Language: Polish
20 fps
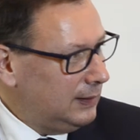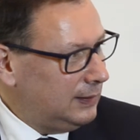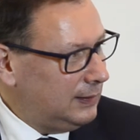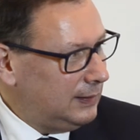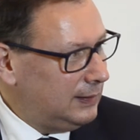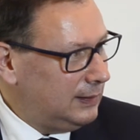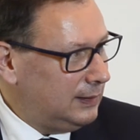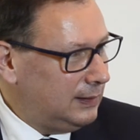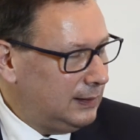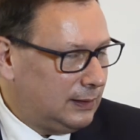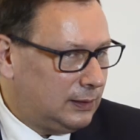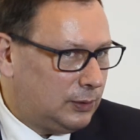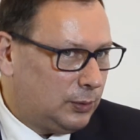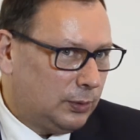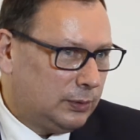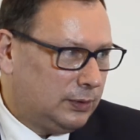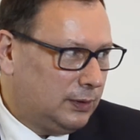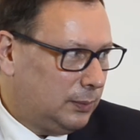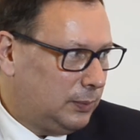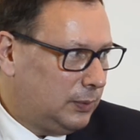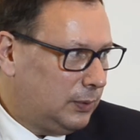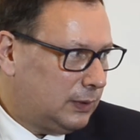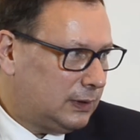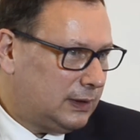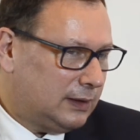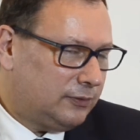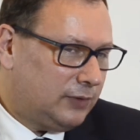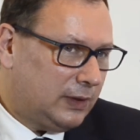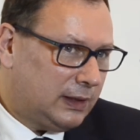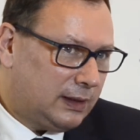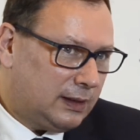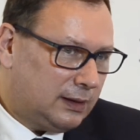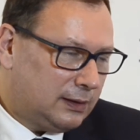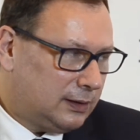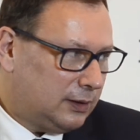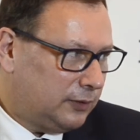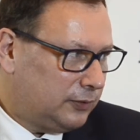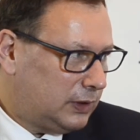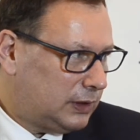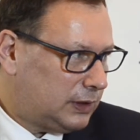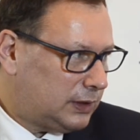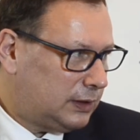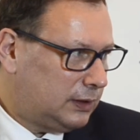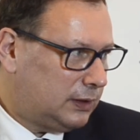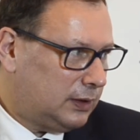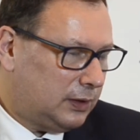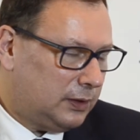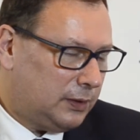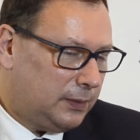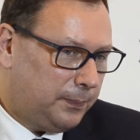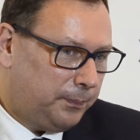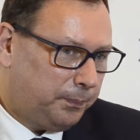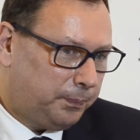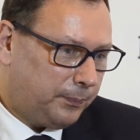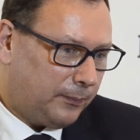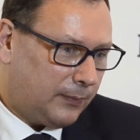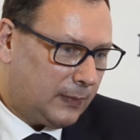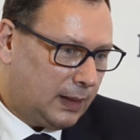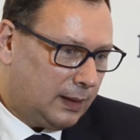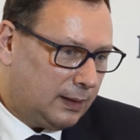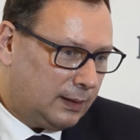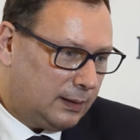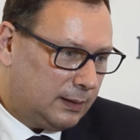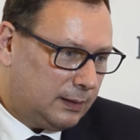i, i, trudno było ten węgiel dowieść do mm,